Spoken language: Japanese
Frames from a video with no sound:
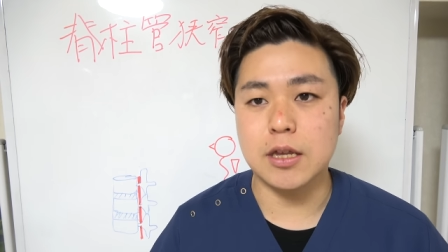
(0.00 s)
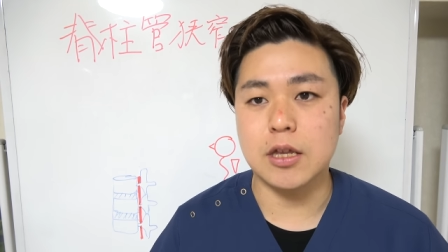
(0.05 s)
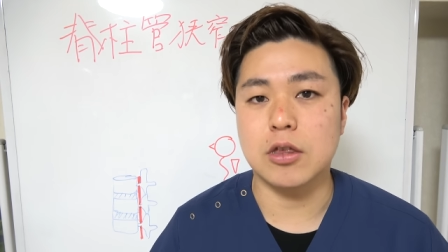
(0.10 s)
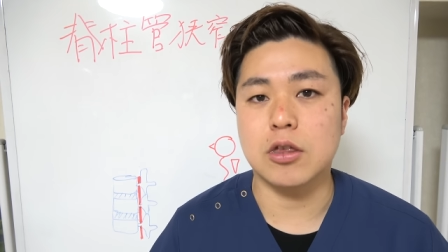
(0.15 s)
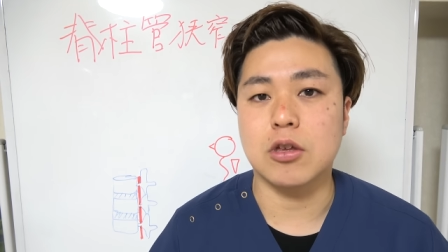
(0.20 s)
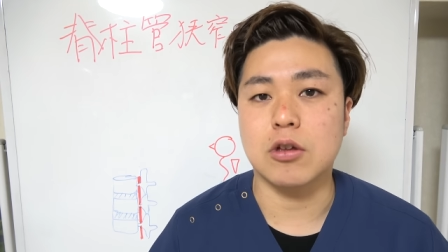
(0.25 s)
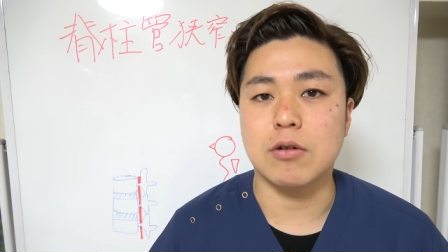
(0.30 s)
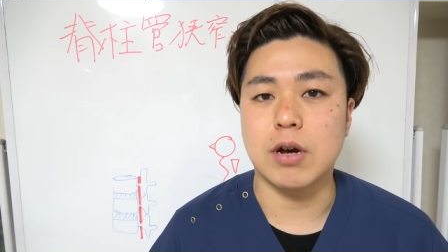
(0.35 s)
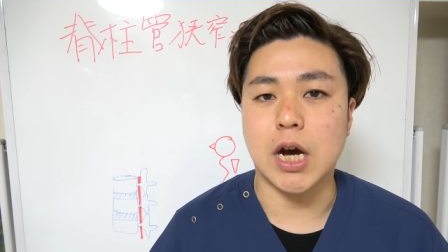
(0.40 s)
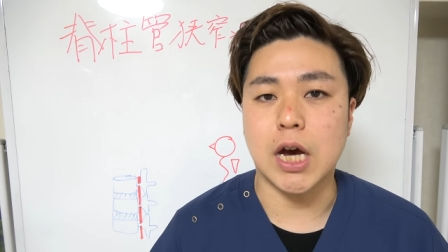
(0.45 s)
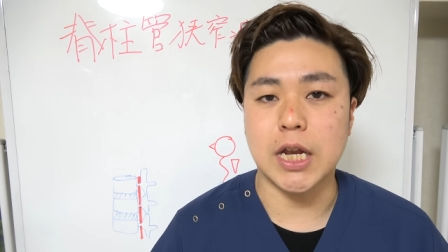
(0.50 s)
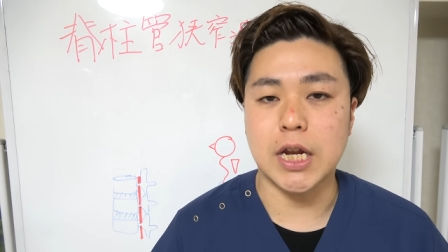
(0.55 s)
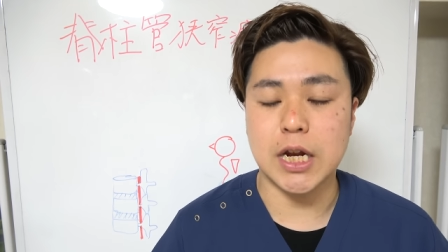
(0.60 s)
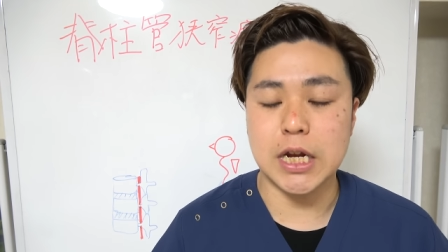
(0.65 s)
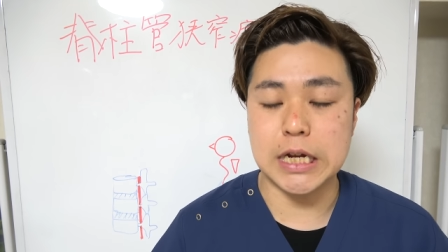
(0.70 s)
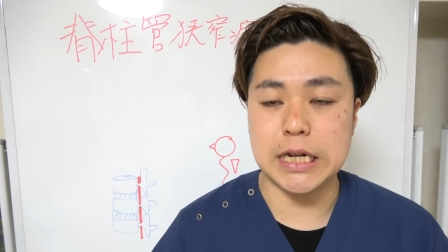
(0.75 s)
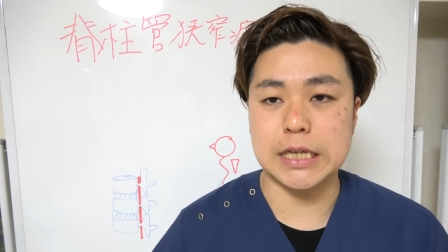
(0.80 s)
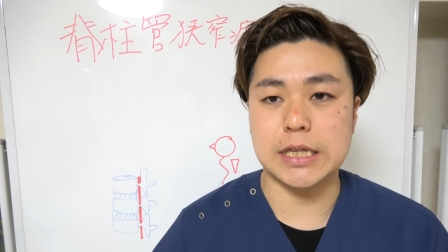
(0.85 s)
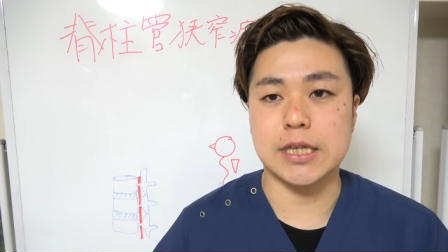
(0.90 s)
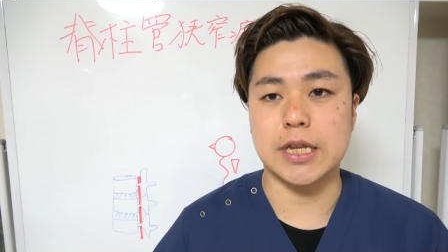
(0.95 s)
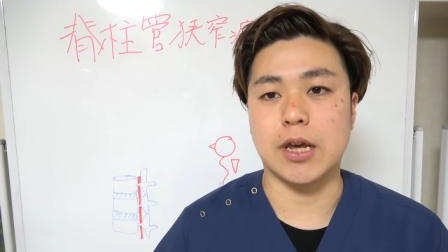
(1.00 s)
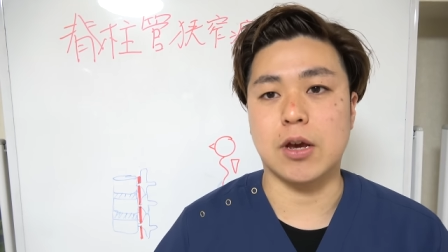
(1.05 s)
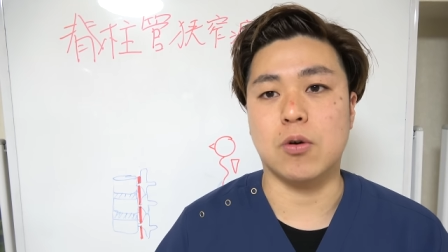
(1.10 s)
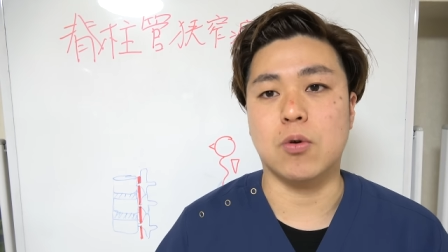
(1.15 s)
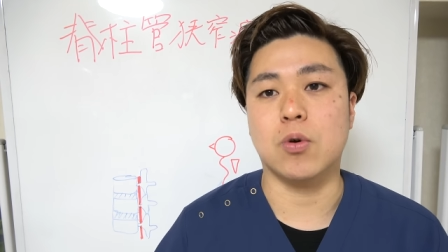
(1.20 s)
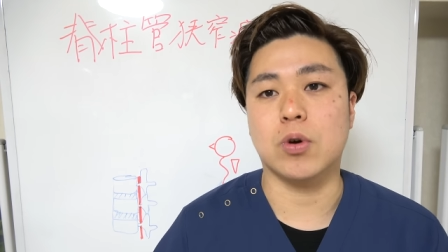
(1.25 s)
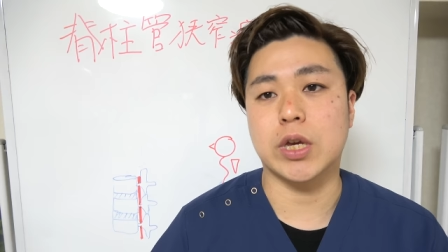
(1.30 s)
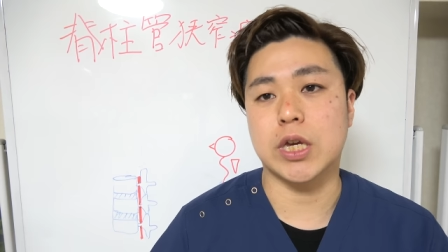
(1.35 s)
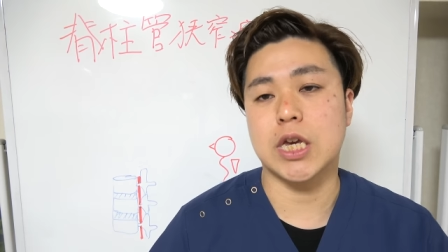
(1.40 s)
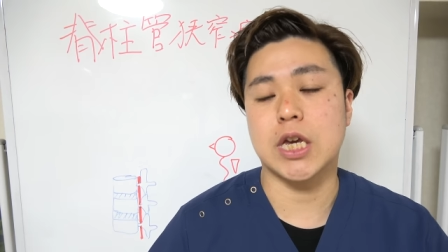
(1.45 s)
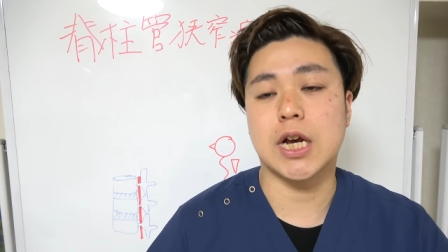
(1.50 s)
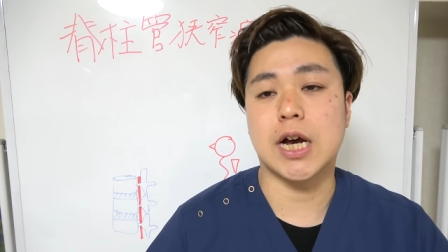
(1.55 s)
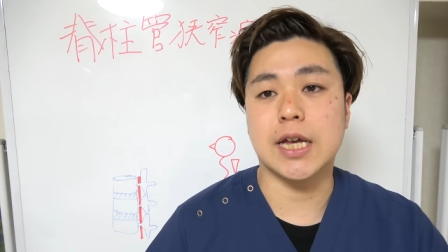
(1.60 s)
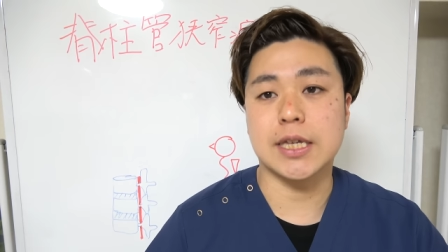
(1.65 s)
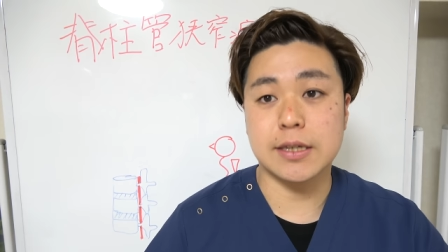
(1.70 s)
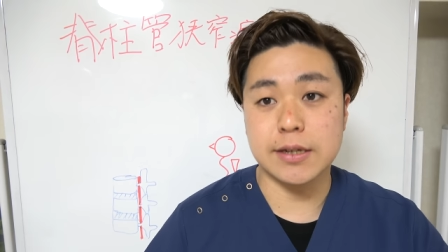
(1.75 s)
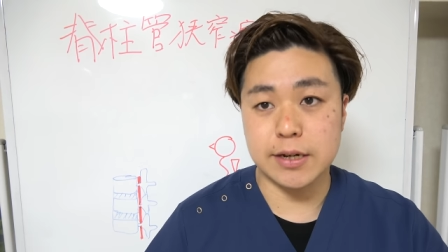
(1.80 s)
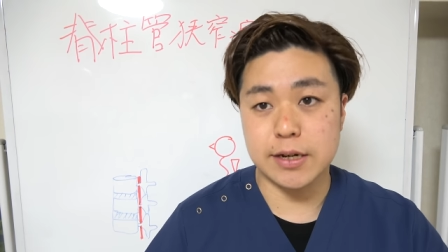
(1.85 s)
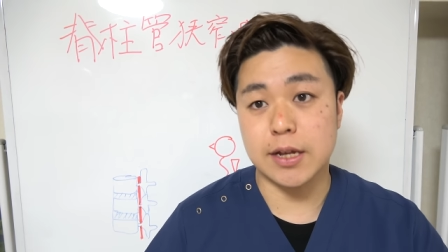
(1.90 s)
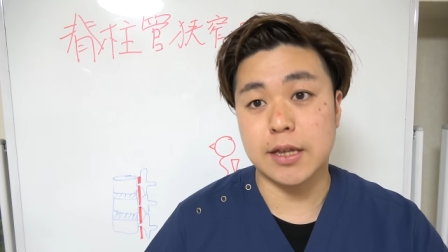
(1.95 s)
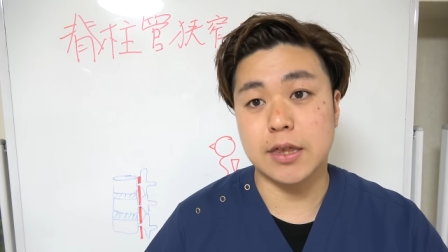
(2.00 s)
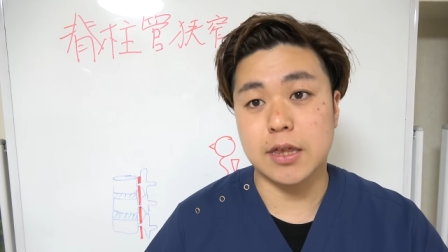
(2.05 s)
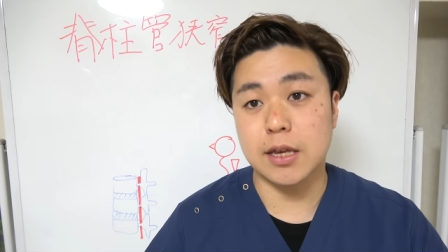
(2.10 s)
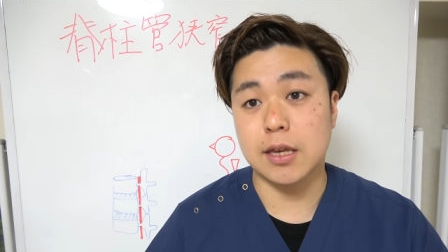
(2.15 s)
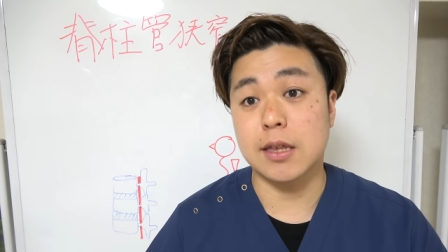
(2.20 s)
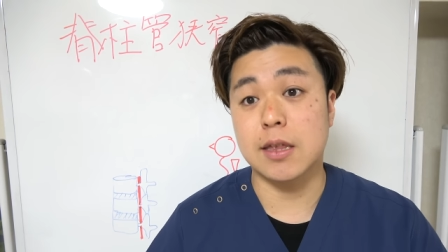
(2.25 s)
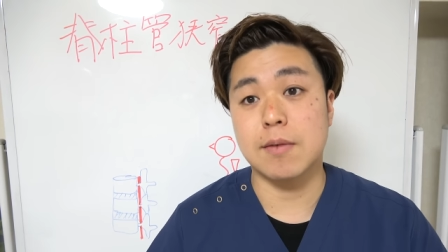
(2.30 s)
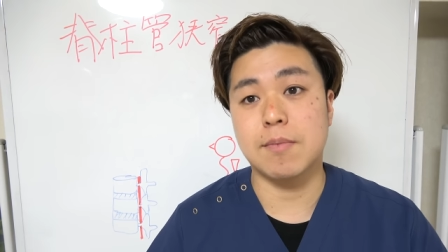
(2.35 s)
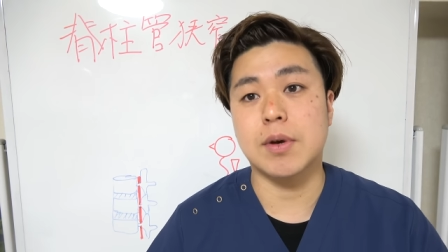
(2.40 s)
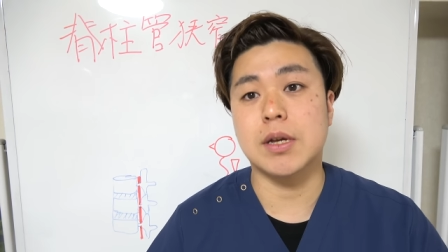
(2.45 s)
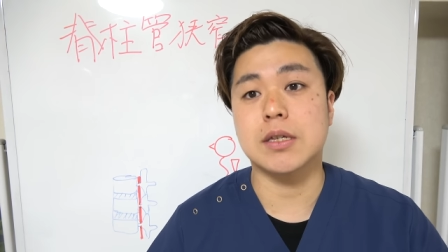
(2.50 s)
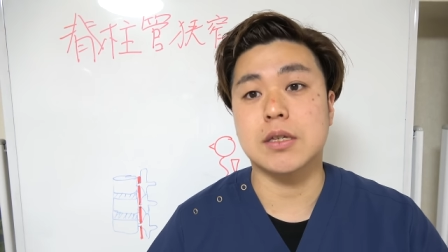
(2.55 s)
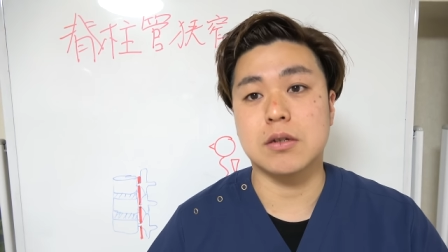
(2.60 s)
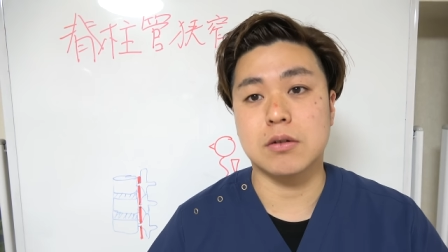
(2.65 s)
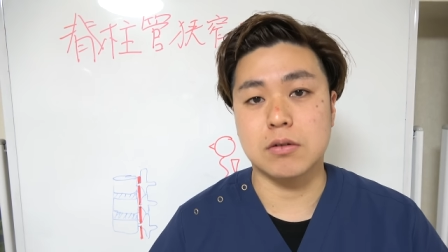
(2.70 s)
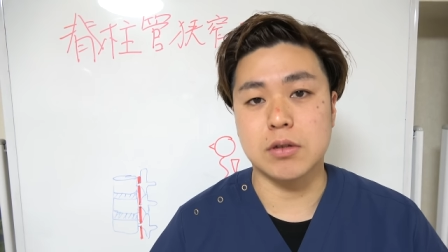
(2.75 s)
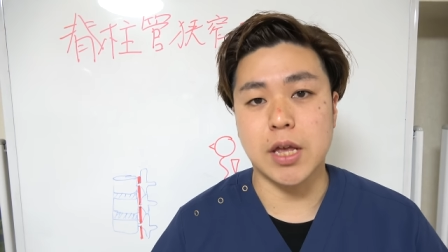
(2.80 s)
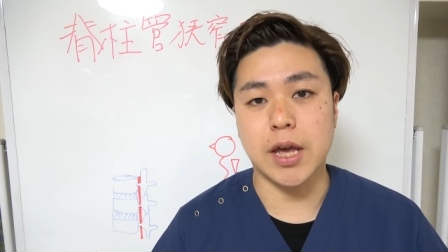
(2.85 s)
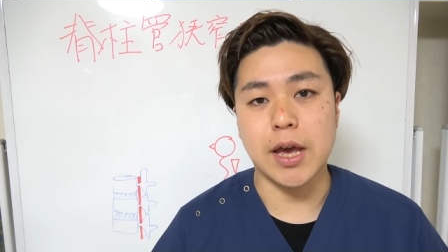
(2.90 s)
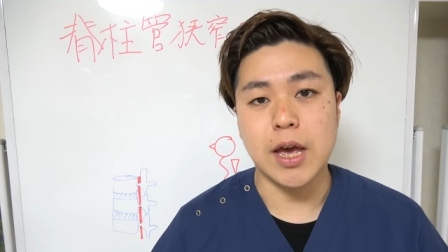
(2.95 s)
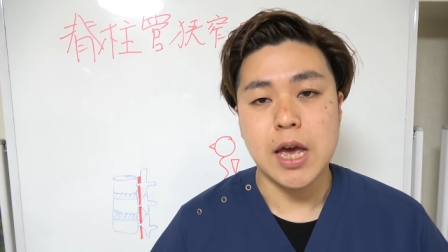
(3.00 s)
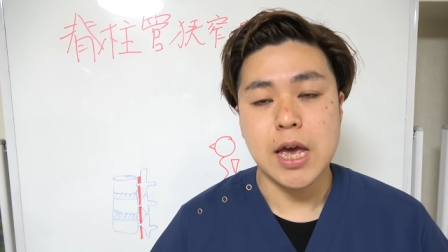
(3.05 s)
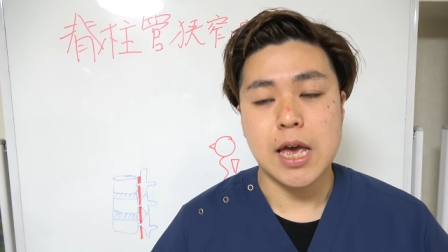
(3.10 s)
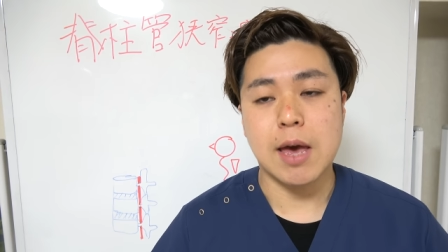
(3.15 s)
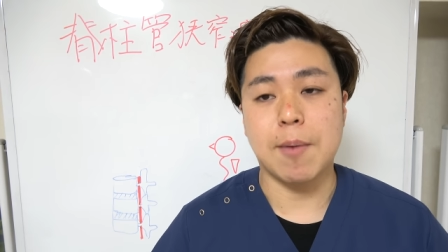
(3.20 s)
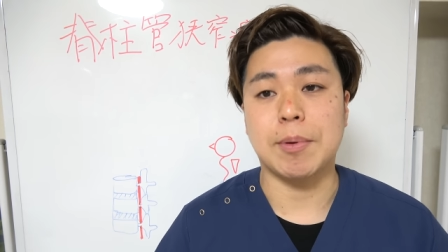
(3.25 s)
人っていうのはかなりですね大きい数になってきてますので